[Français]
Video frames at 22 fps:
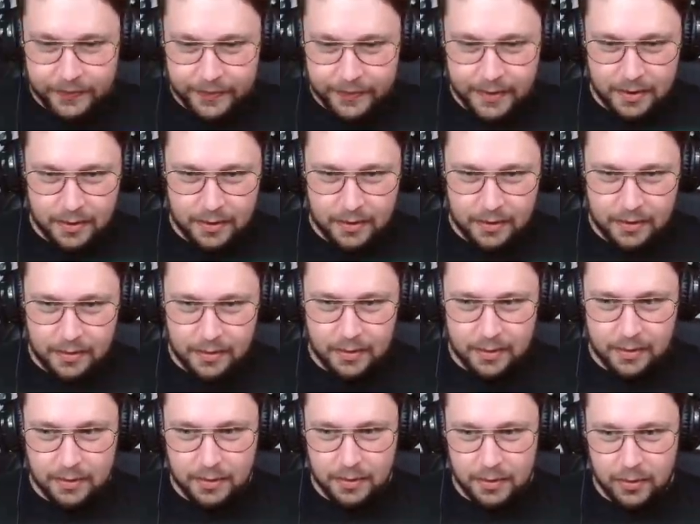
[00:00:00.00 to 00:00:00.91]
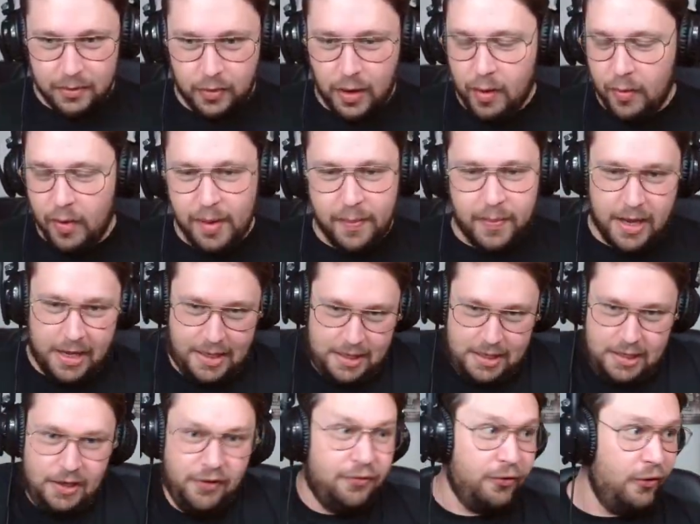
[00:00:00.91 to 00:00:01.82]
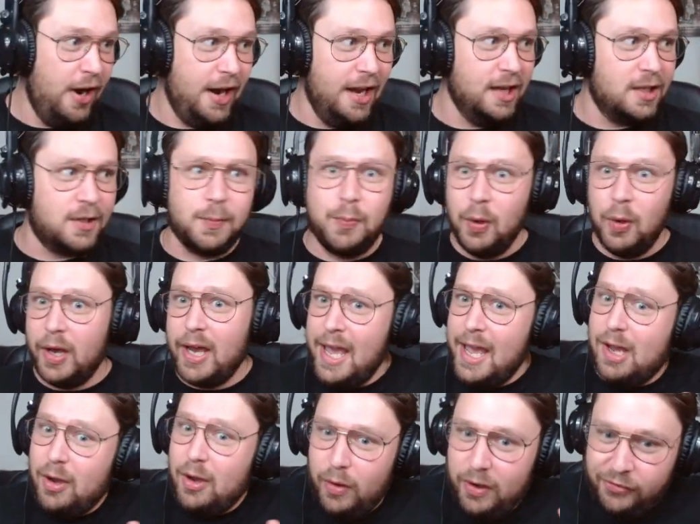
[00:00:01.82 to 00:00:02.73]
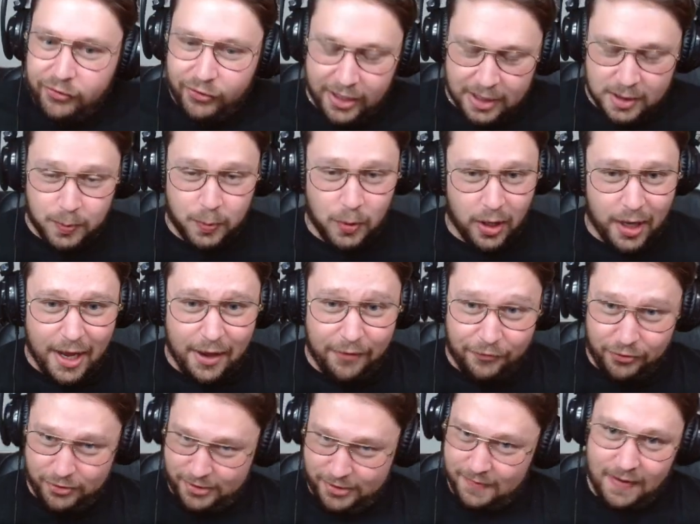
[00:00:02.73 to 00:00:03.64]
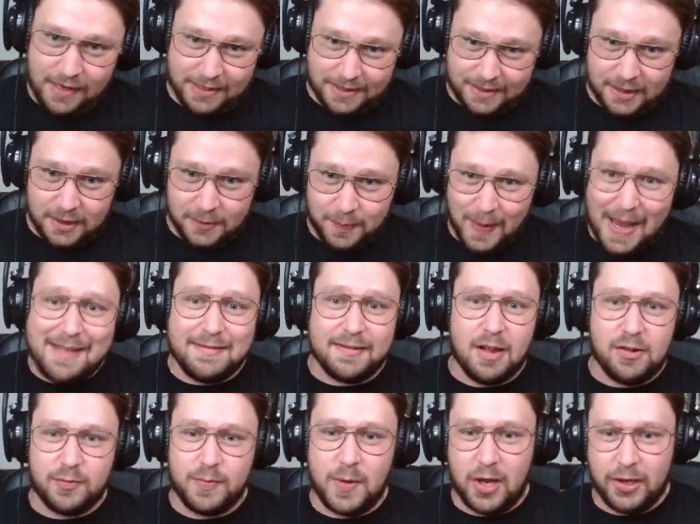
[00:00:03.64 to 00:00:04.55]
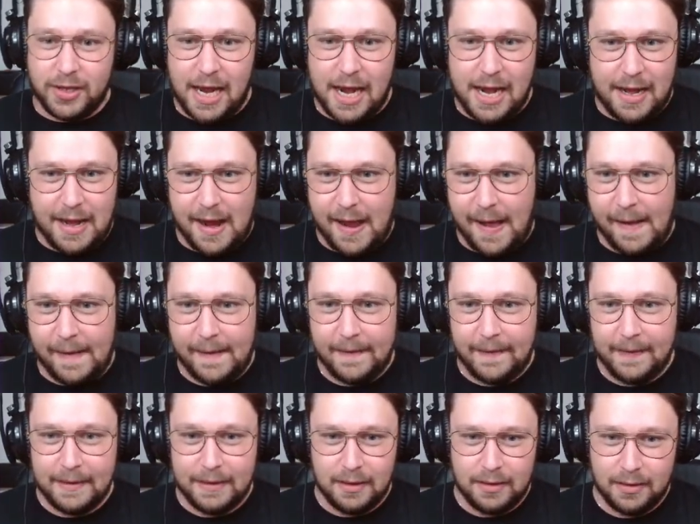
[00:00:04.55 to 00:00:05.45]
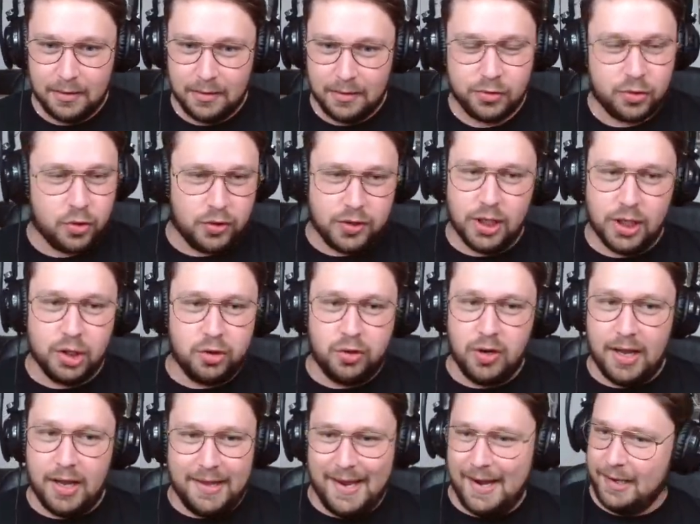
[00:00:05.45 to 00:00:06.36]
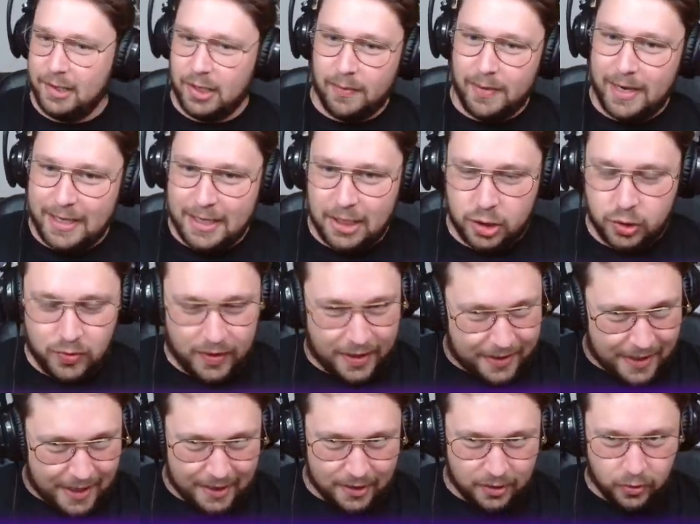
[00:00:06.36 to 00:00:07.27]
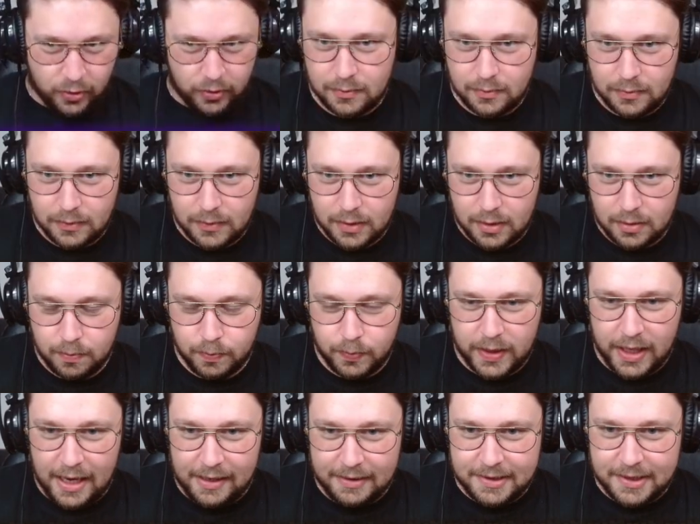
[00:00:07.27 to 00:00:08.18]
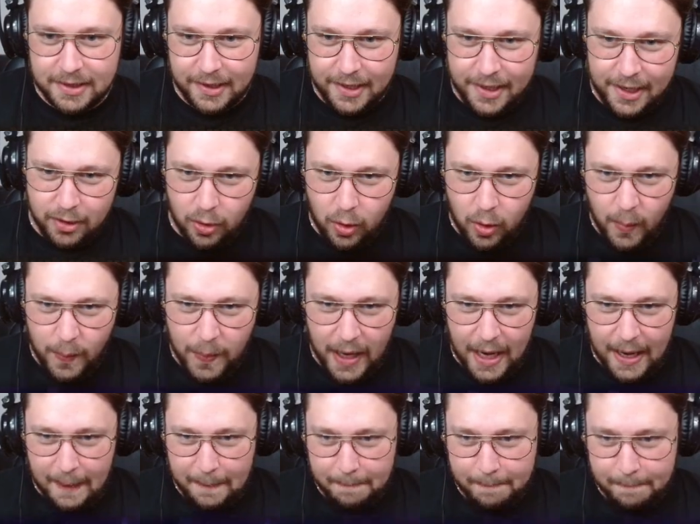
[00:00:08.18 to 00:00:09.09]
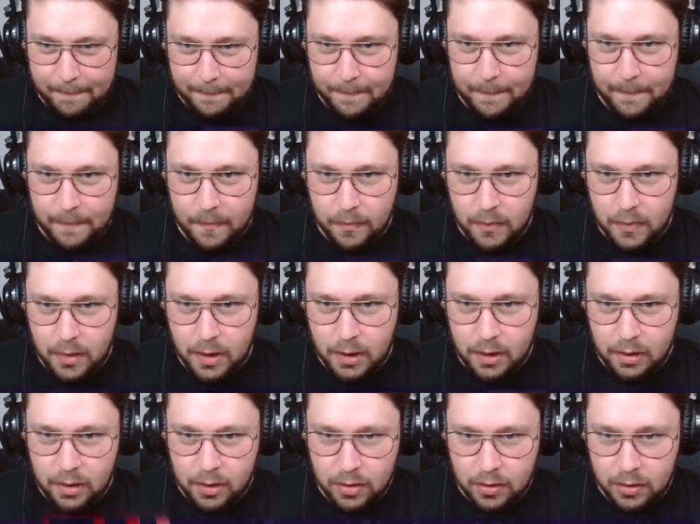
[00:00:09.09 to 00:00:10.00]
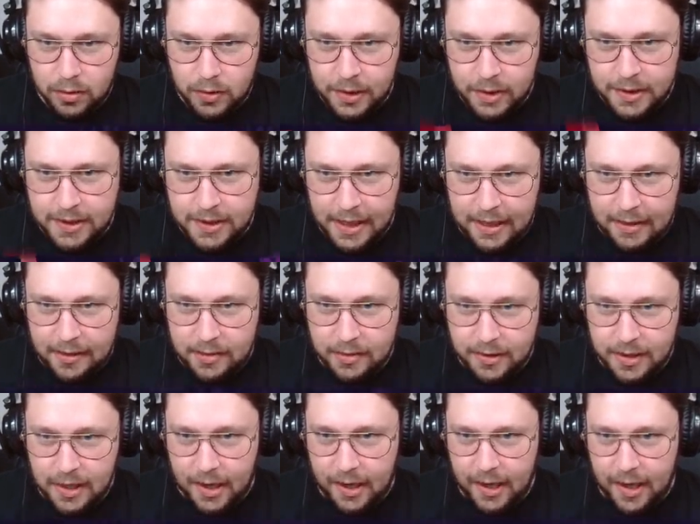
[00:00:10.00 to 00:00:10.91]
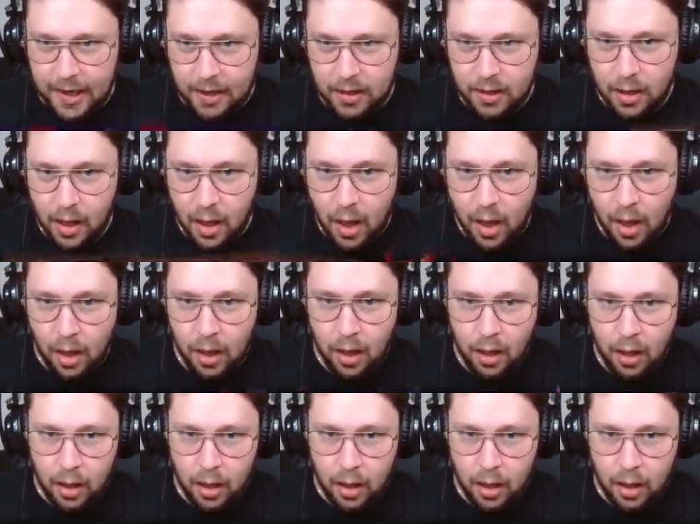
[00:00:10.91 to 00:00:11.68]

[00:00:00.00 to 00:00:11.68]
Quoi, tu vas aller dedans Ouais, ouais, bah il faut aller explorer, gros. Il faut explorer. Il faut savoir ce qui se passe dans ce bordel là. Bah, je sais, je suis un dingue dans ma tête. Je suis un dingue, gros. Prêt à tirer, gros ou pas Ouais, de ouf. Nickel, y'a rien. Oh, oh, oh.